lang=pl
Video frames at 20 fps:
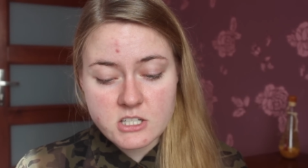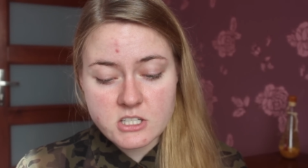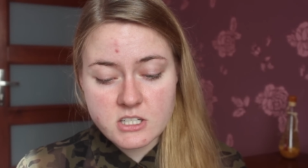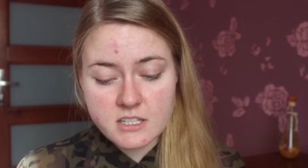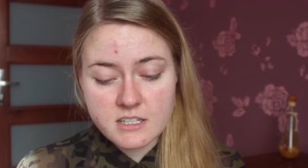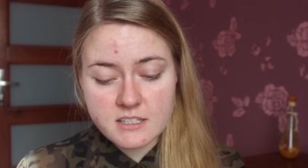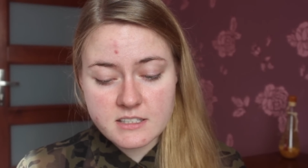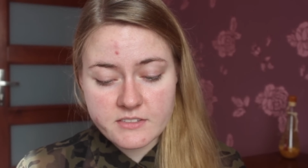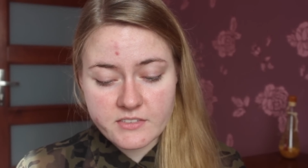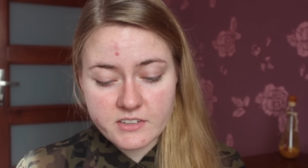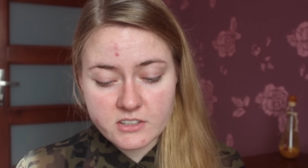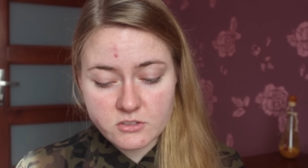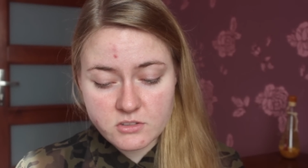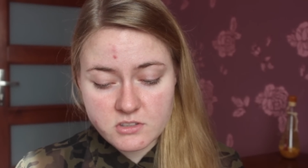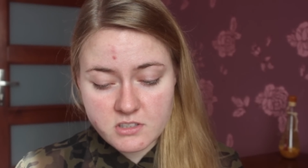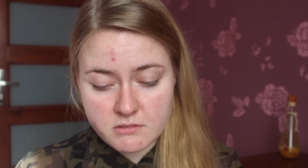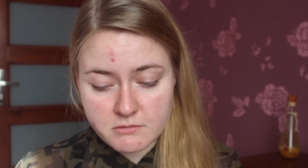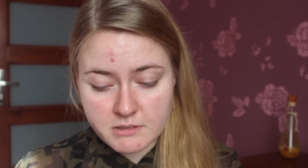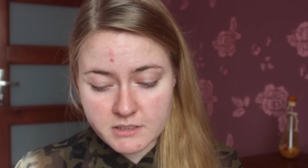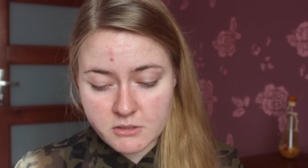Dzięki
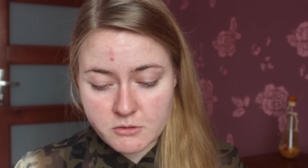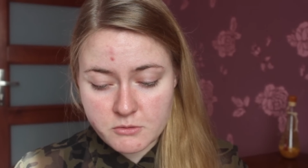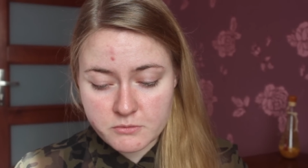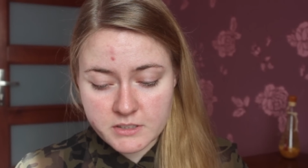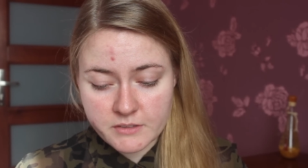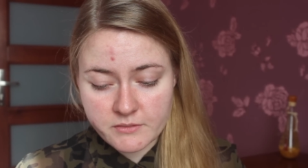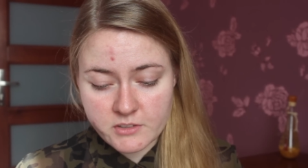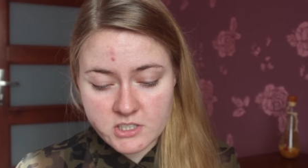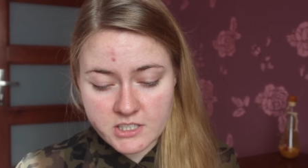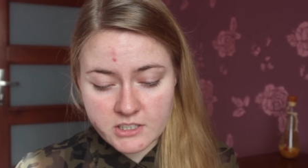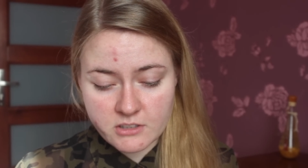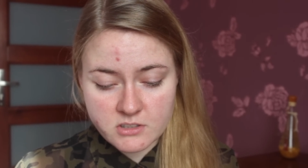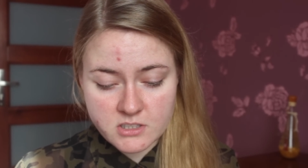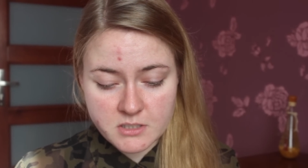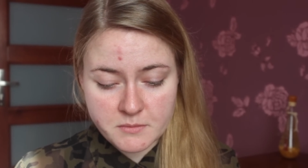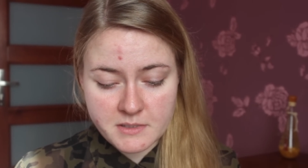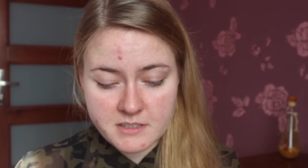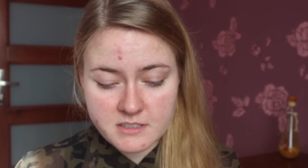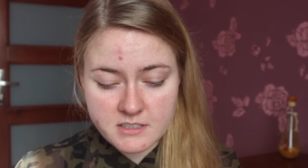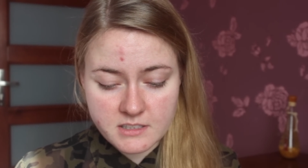zawartości składników
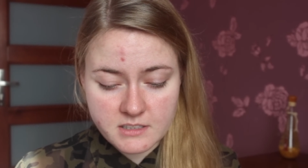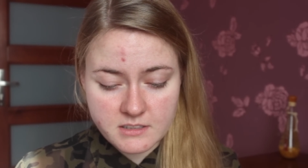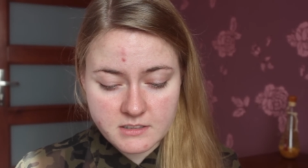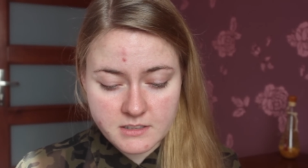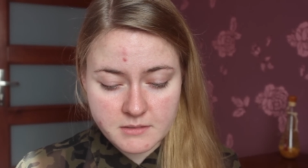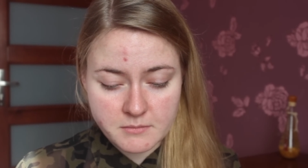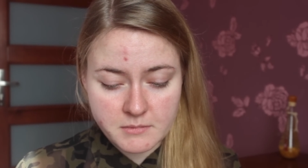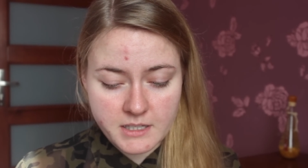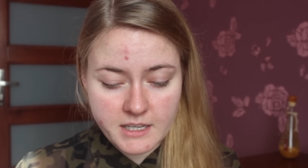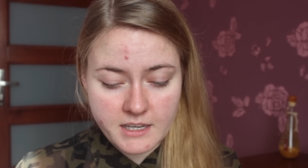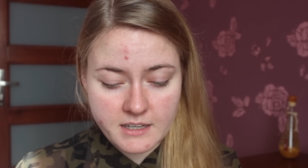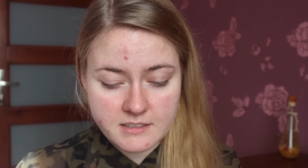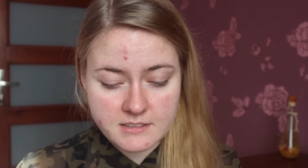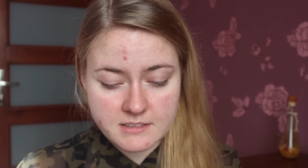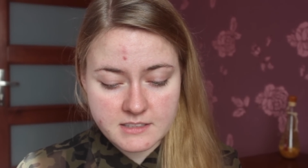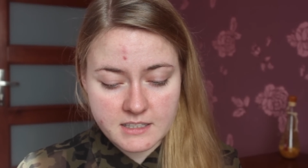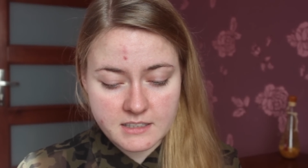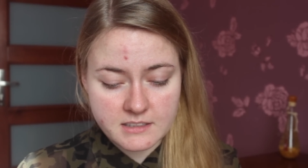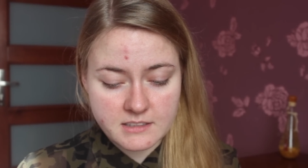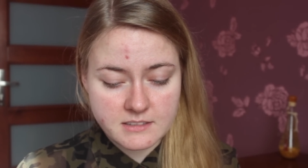nawilżających m.in.
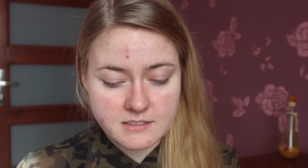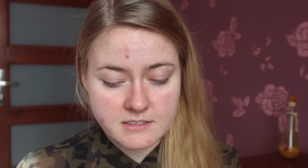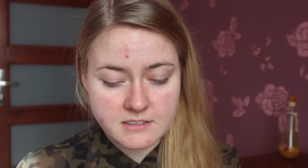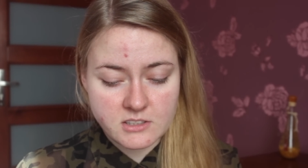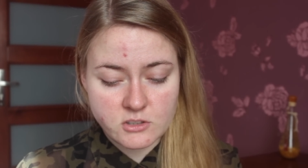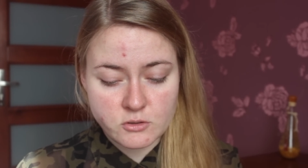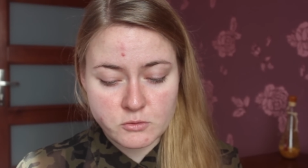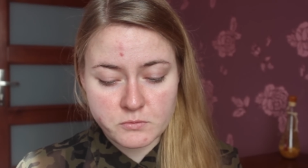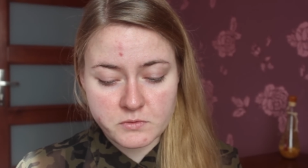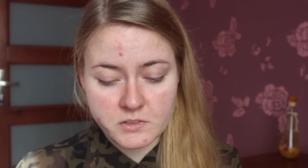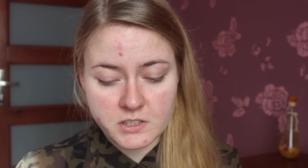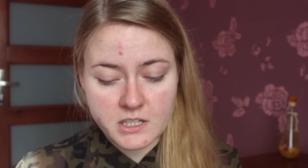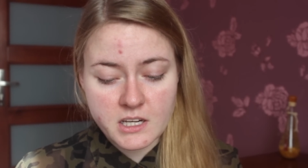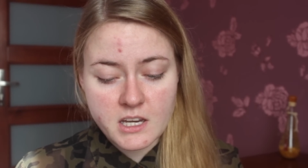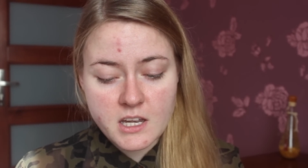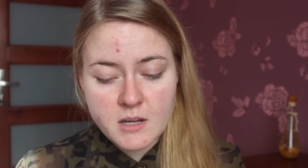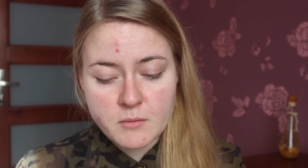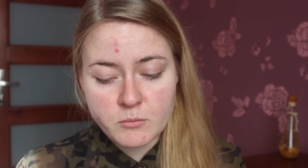ekstrakt z jeżówki